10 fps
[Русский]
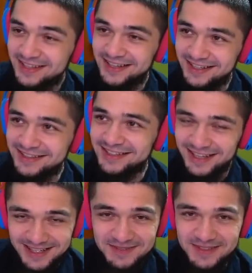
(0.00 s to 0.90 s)
это
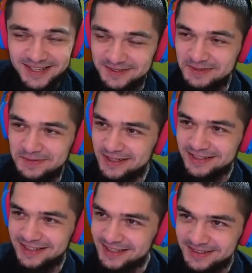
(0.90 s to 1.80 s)
арабский ММА,
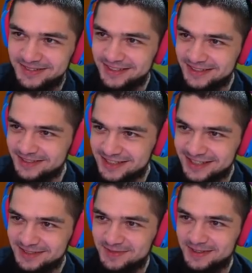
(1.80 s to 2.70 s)
для него это вообще
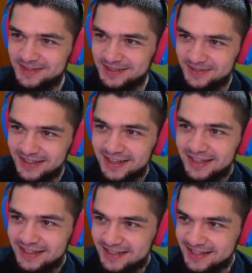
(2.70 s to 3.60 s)
не проблема.
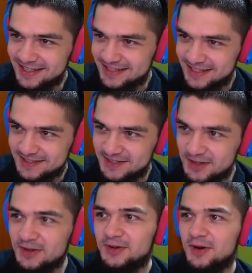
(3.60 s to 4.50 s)
И есть здесь
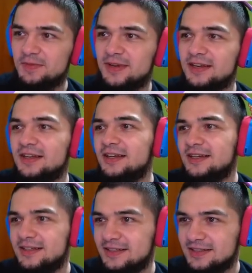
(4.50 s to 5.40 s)
все, кроме
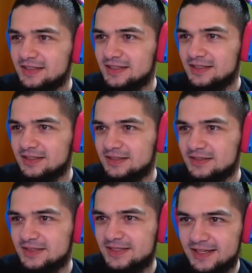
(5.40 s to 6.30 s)

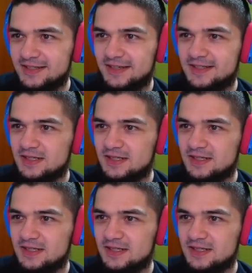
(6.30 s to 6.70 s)
Цезарь